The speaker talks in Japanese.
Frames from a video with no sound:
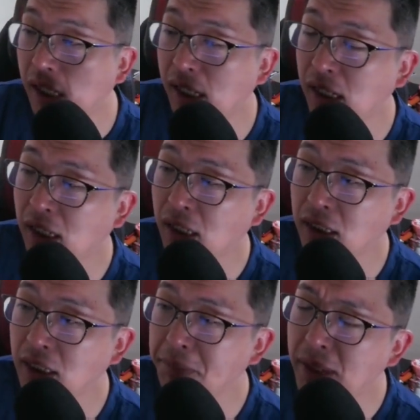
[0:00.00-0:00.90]

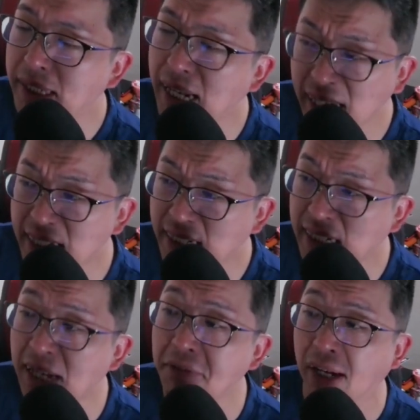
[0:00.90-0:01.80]
えー、まあ第1
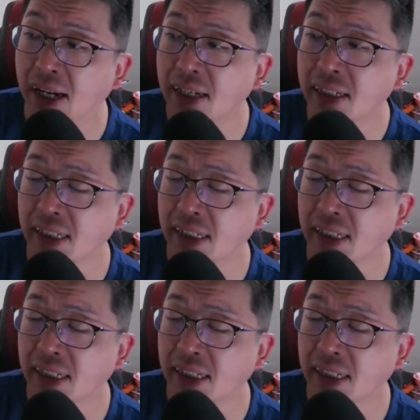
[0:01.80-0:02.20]
回は